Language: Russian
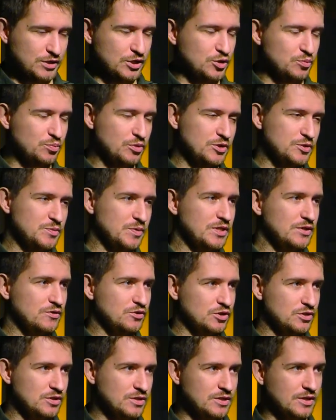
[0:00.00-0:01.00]
даже
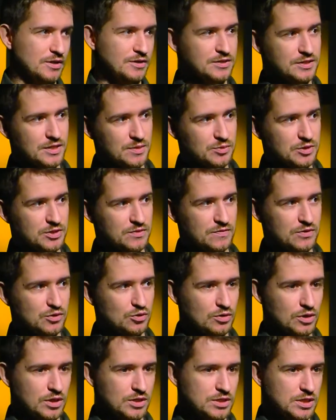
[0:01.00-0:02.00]
пересматриваешь эти старые записи с
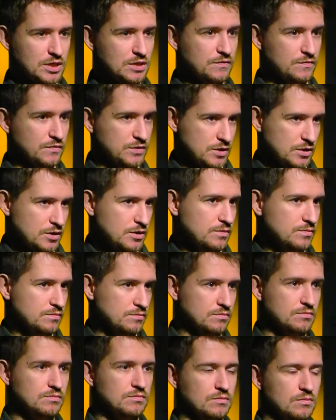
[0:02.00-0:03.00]
видеокассет, в
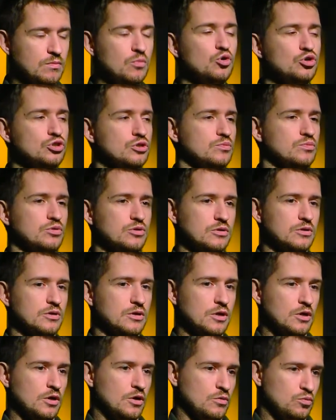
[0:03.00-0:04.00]
целом можно было,
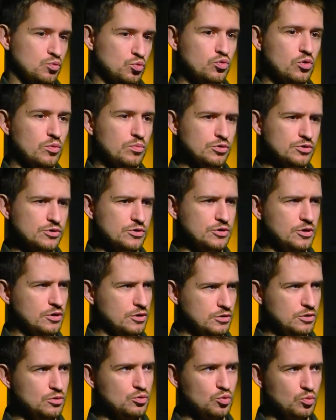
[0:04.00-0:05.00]
ну, как бы за
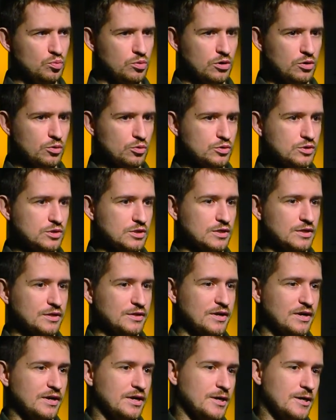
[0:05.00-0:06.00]
серединку бороться,
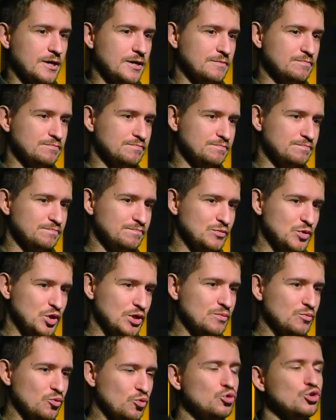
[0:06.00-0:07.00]
а
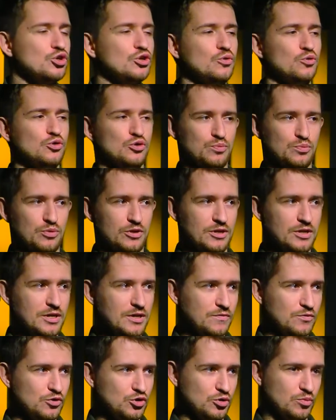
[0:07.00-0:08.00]
там очень-очень
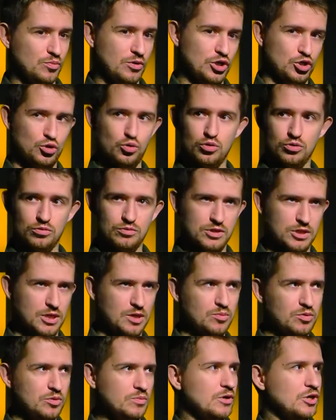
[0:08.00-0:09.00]
перенервничал, большой зал
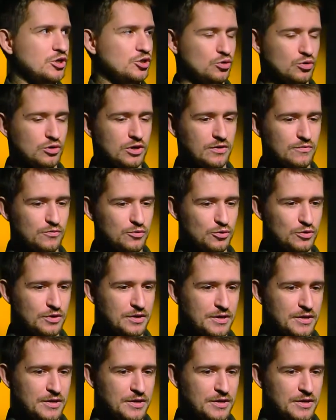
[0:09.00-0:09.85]
был, большой ковер,